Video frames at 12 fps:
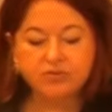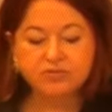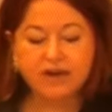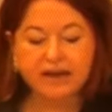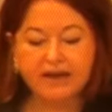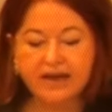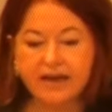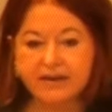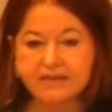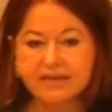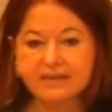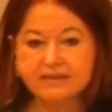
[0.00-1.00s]
una
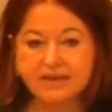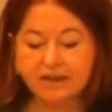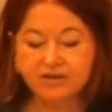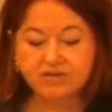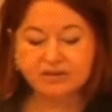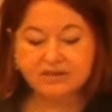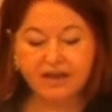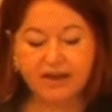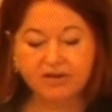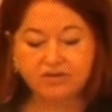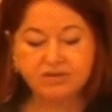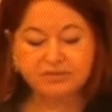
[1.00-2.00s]
carta de
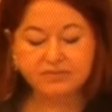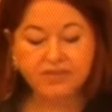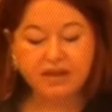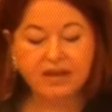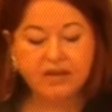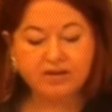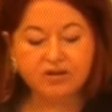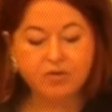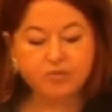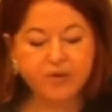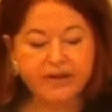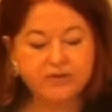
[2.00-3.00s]
consejo,
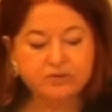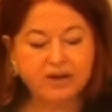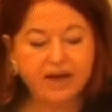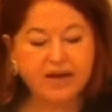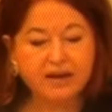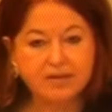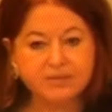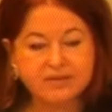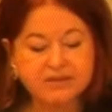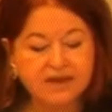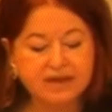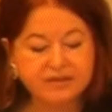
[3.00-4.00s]
como en una
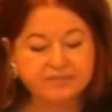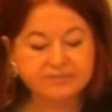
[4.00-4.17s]
revista,